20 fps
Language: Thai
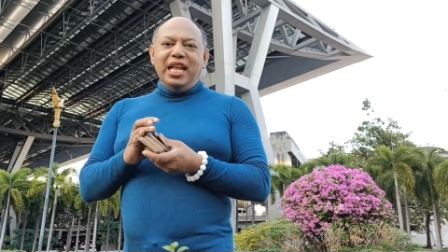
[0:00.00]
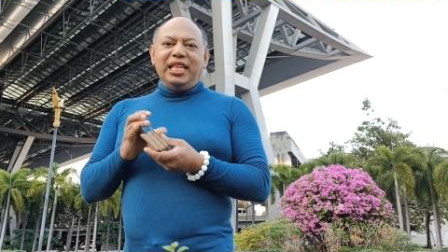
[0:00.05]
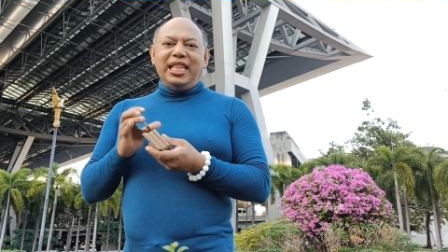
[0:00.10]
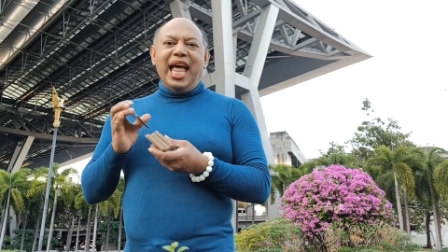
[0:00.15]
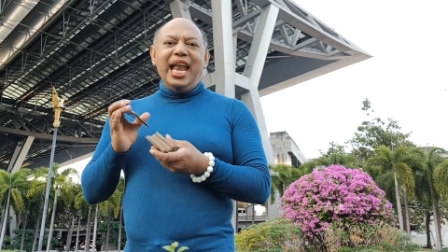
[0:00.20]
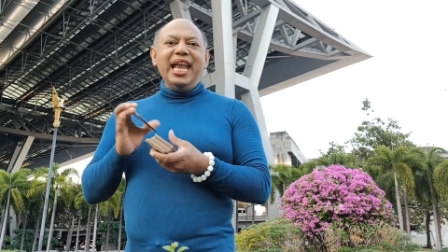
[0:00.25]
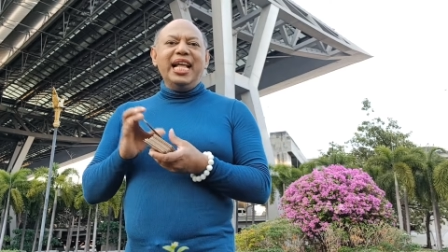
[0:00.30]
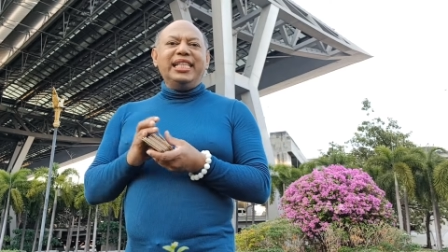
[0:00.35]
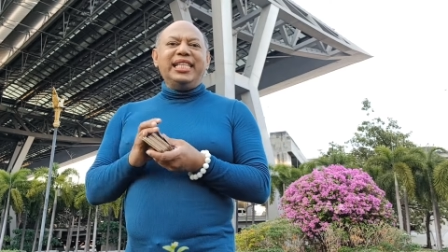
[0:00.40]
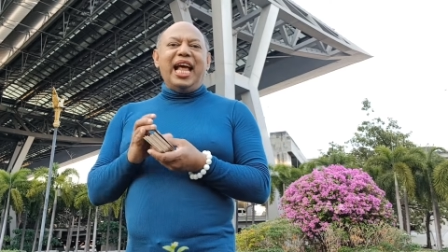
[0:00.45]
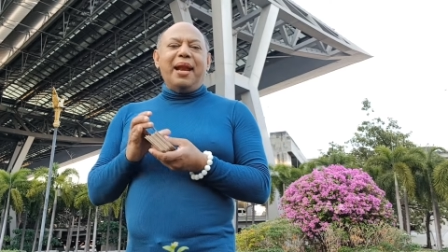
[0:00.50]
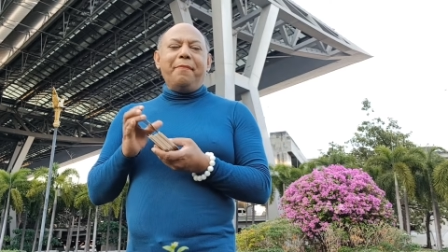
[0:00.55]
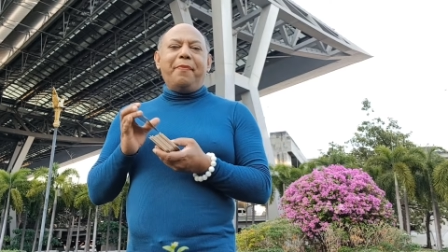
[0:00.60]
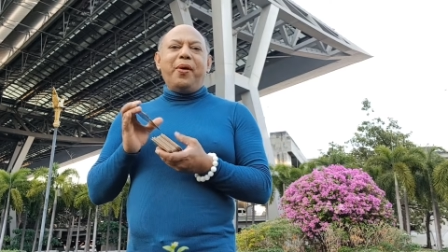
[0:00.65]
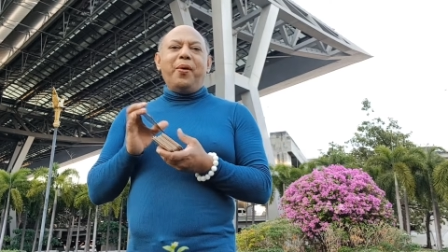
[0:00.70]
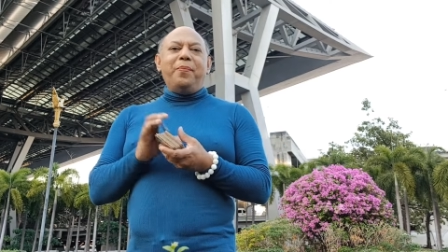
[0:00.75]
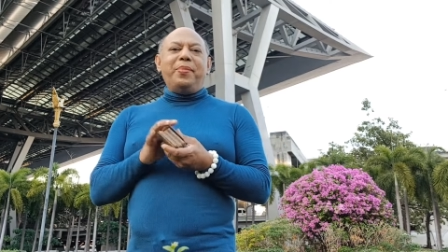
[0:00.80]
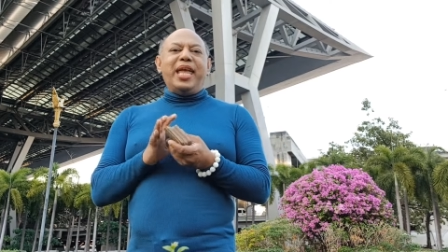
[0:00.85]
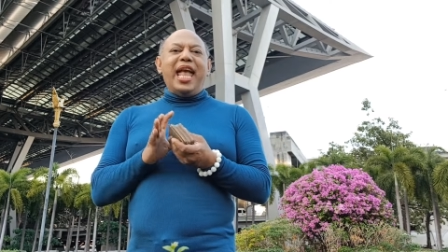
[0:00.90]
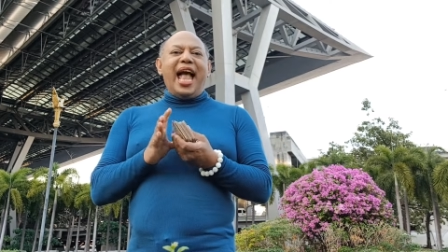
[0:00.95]
ท่านอาจารย์พ
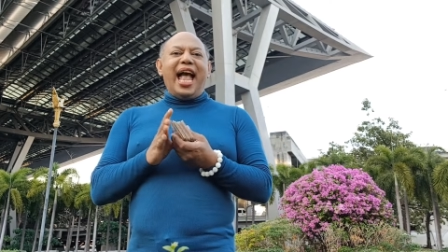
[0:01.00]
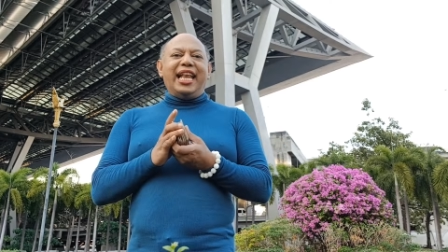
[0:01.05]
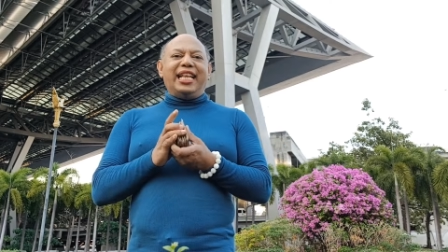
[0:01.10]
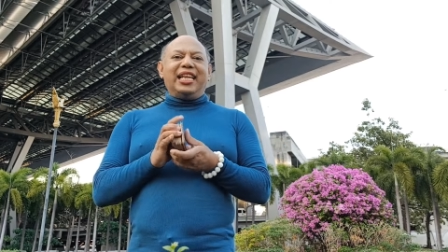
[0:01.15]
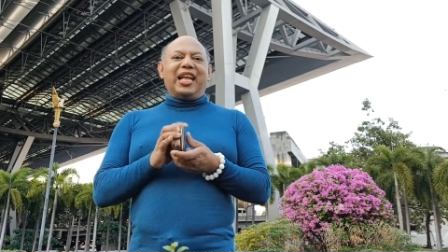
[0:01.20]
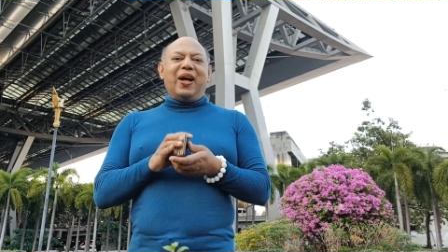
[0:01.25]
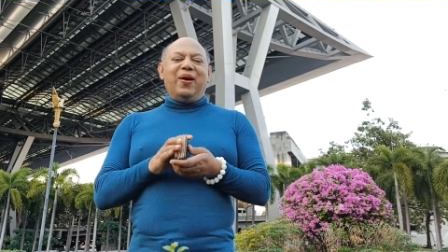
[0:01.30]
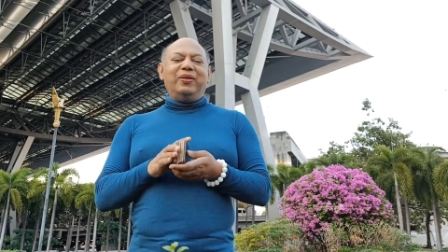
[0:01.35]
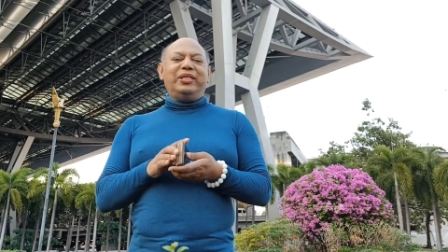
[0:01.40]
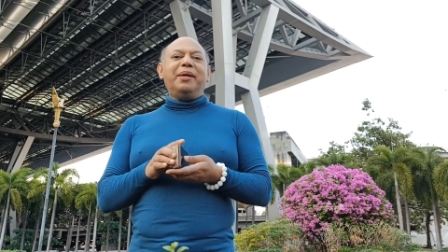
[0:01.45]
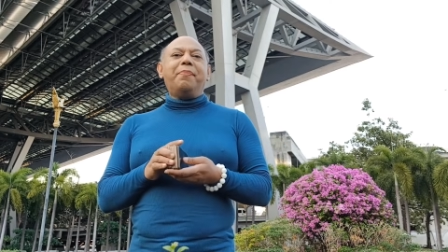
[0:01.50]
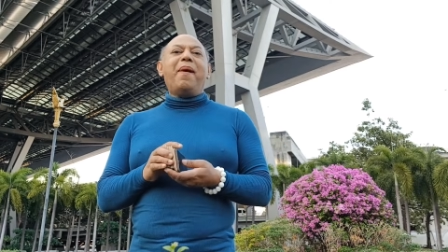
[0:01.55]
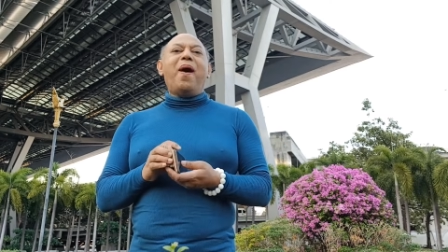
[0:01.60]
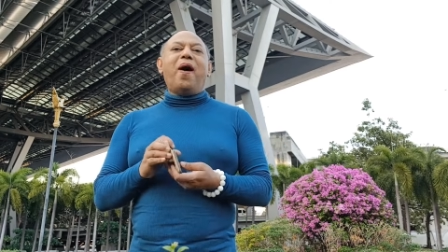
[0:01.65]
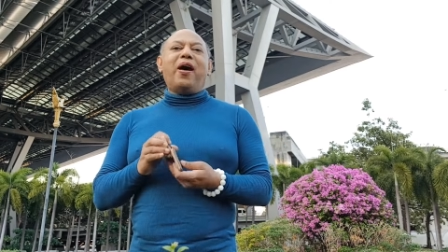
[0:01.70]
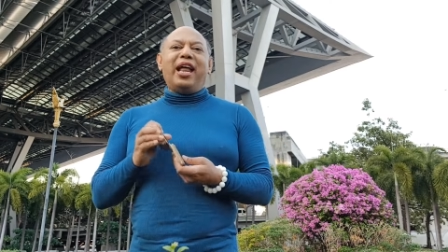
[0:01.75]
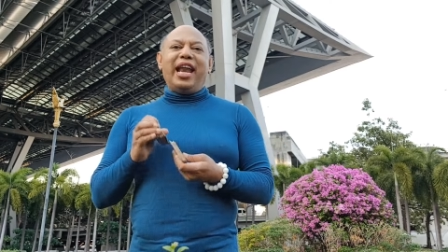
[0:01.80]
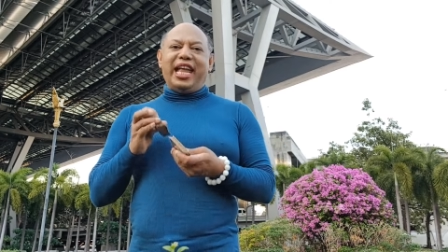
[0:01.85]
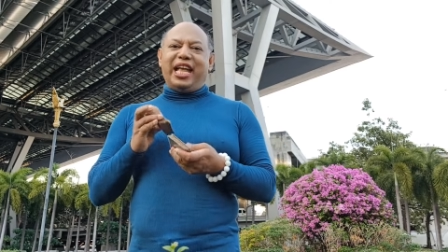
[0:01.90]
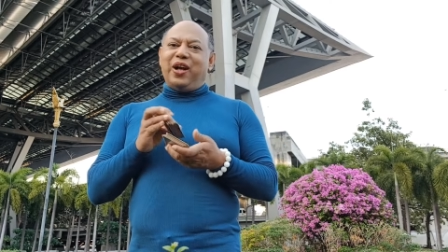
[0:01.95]
รมยานเขาจะบอก
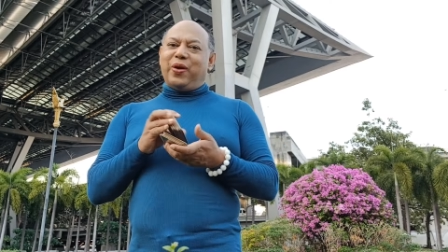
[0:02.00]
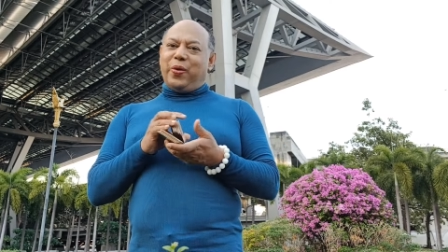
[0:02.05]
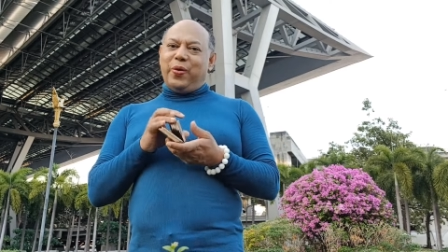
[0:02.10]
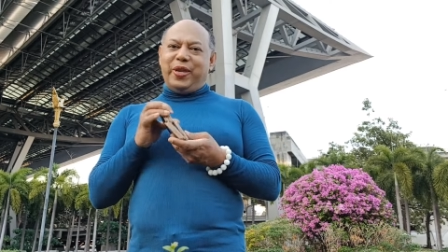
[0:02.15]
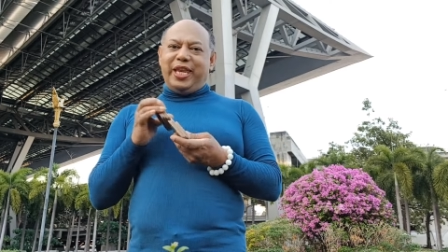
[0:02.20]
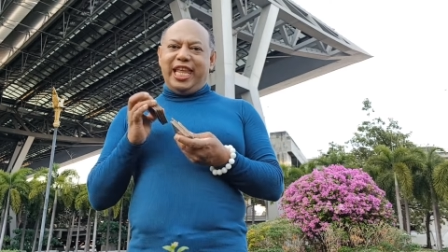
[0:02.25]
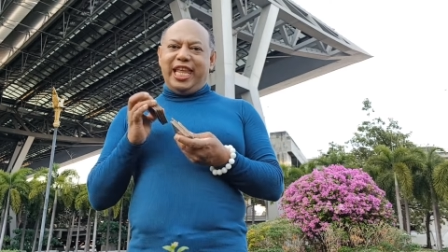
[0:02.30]
อะไรกับคุณ